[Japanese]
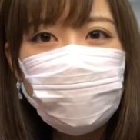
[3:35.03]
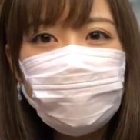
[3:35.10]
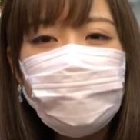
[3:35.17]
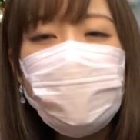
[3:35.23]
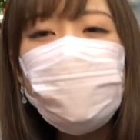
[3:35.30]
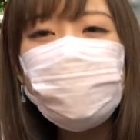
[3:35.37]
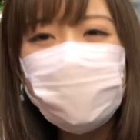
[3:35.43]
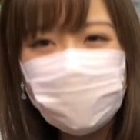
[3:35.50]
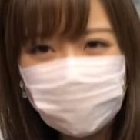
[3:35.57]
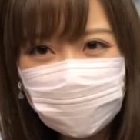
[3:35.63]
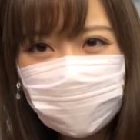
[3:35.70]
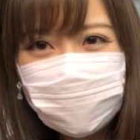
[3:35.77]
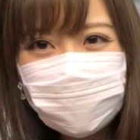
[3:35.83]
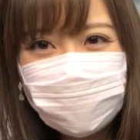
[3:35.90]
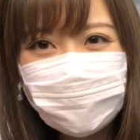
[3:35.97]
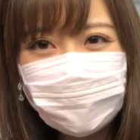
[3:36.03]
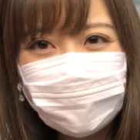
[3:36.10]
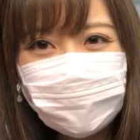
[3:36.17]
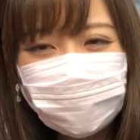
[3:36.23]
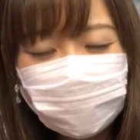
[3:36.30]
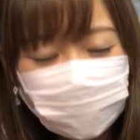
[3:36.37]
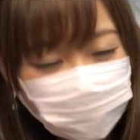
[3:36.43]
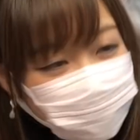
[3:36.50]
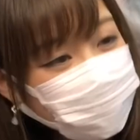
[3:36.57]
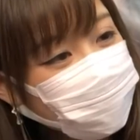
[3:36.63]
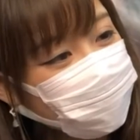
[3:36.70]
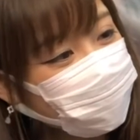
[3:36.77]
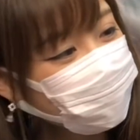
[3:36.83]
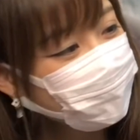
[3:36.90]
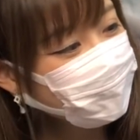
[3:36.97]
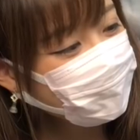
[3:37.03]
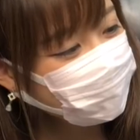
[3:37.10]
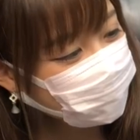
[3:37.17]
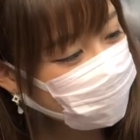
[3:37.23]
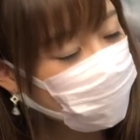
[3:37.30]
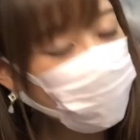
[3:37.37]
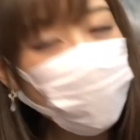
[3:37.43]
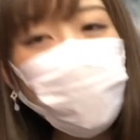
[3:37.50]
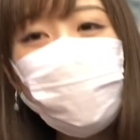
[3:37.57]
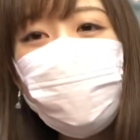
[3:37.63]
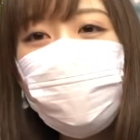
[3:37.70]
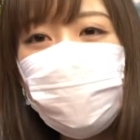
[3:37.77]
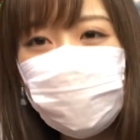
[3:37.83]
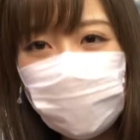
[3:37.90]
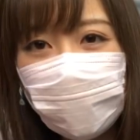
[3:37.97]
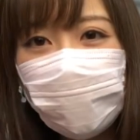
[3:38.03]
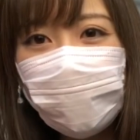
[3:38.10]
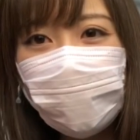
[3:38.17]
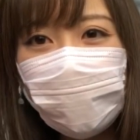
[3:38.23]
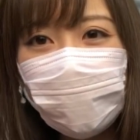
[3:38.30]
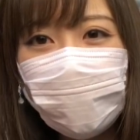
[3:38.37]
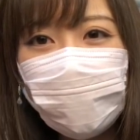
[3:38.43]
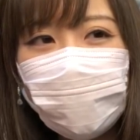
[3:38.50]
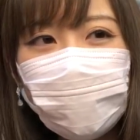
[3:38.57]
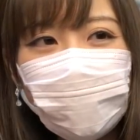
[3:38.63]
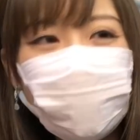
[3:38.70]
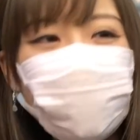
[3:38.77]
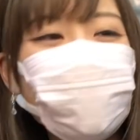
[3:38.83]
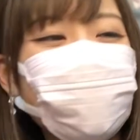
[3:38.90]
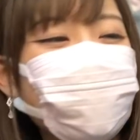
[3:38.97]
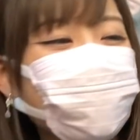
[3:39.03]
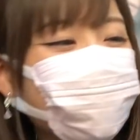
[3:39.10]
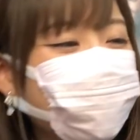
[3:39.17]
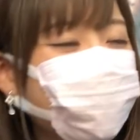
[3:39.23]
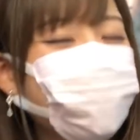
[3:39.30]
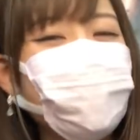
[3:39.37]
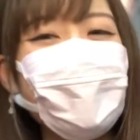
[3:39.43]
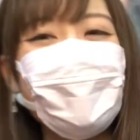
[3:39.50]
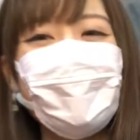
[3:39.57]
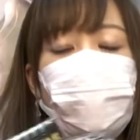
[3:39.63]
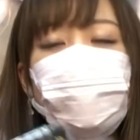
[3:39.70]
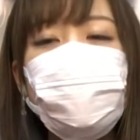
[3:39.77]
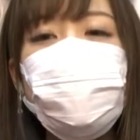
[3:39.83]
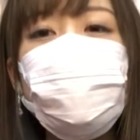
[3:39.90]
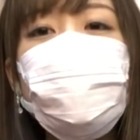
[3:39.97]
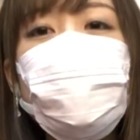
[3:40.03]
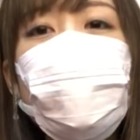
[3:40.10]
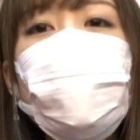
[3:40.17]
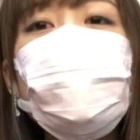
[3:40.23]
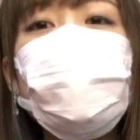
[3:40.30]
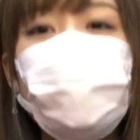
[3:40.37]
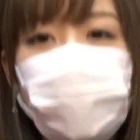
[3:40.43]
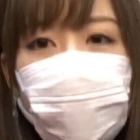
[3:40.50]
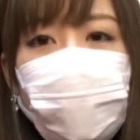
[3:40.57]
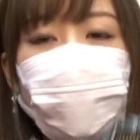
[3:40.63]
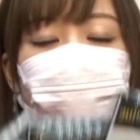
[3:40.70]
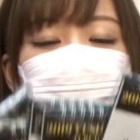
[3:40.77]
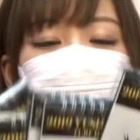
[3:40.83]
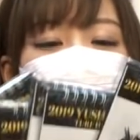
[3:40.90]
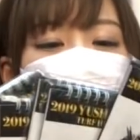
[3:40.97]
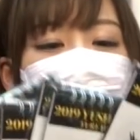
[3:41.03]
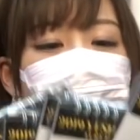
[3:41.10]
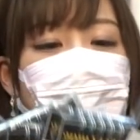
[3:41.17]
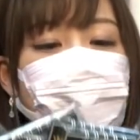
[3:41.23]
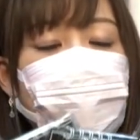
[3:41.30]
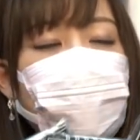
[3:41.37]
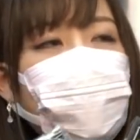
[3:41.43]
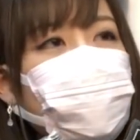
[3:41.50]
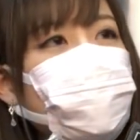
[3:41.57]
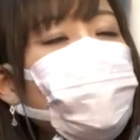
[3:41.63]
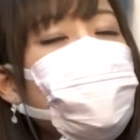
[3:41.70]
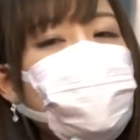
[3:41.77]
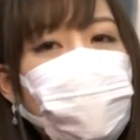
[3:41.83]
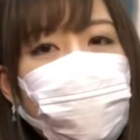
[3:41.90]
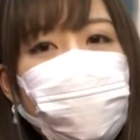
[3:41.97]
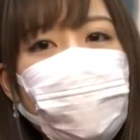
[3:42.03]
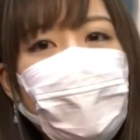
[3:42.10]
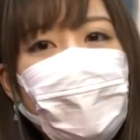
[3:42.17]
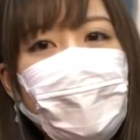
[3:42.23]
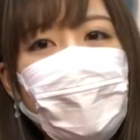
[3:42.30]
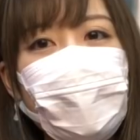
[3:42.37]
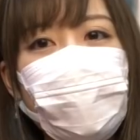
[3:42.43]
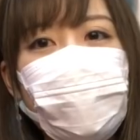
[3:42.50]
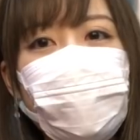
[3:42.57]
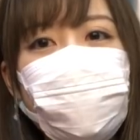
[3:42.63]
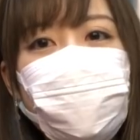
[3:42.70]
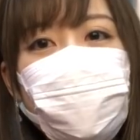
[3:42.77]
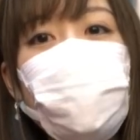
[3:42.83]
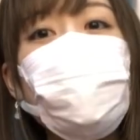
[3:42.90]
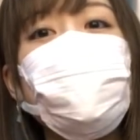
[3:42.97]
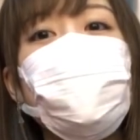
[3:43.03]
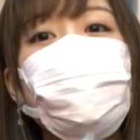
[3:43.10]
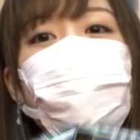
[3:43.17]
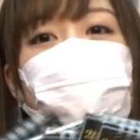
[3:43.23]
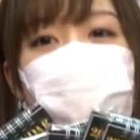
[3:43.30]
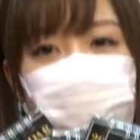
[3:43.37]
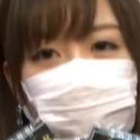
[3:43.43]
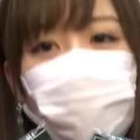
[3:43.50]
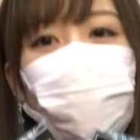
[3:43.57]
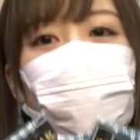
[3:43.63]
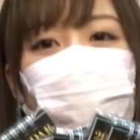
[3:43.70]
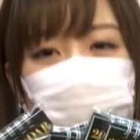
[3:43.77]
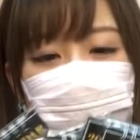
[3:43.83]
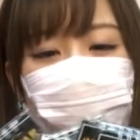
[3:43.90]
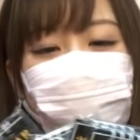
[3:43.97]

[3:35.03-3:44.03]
ルメール騎士ですはいかっこいいですよねこに10個あるのでまあそうですね、えー、視聴者プレゼントということで